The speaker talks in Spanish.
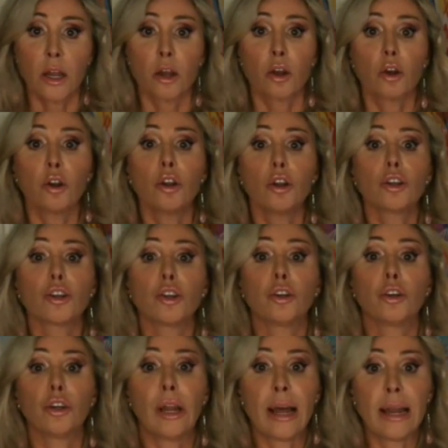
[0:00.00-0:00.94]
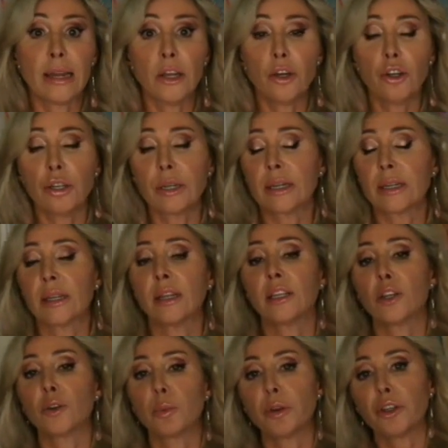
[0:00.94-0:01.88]
con los honorarios que
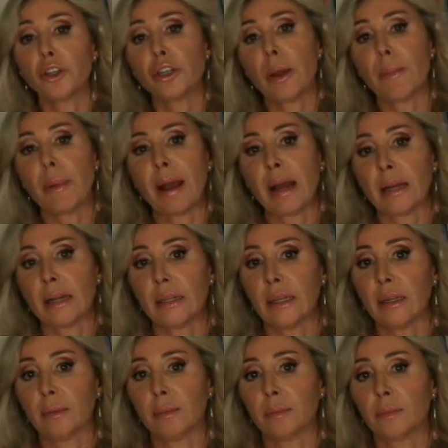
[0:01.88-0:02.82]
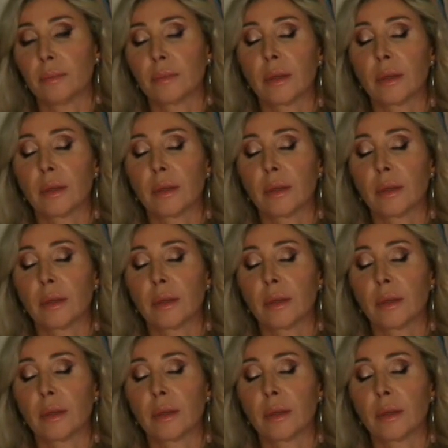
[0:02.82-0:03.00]
están dispuestos a pagarte.